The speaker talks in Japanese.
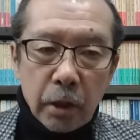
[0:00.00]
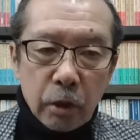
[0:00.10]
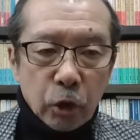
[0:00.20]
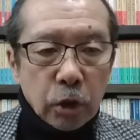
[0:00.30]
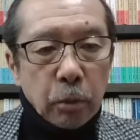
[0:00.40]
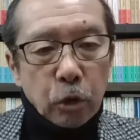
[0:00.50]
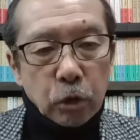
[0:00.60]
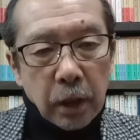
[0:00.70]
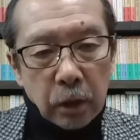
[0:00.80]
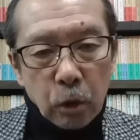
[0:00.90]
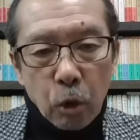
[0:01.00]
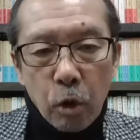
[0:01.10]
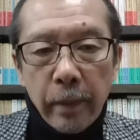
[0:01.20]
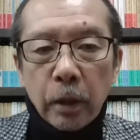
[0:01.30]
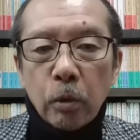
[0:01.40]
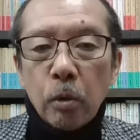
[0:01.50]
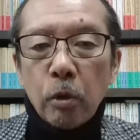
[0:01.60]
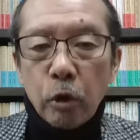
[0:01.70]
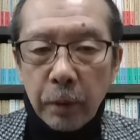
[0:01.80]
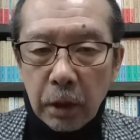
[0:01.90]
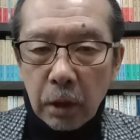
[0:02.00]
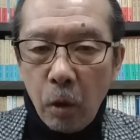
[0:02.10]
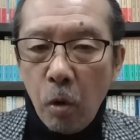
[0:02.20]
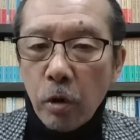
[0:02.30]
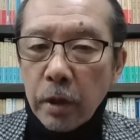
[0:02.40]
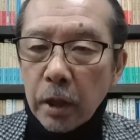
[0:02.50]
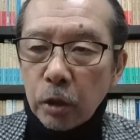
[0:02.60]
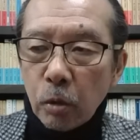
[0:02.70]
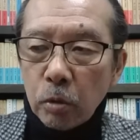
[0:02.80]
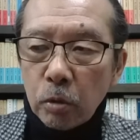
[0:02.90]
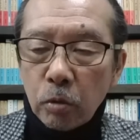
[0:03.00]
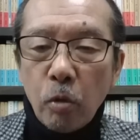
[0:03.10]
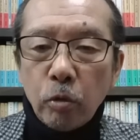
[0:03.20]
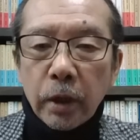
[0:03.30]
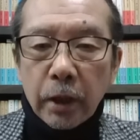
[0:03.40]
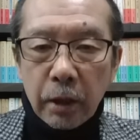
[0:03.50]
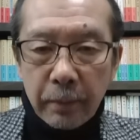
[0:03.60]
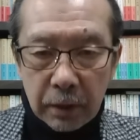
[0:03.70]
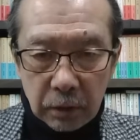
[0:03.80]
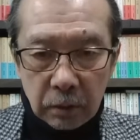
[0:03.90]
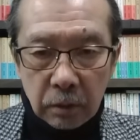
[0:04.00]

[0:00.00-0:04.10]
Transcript: 吉本さんのコメントを読み、大きなショックを受けています。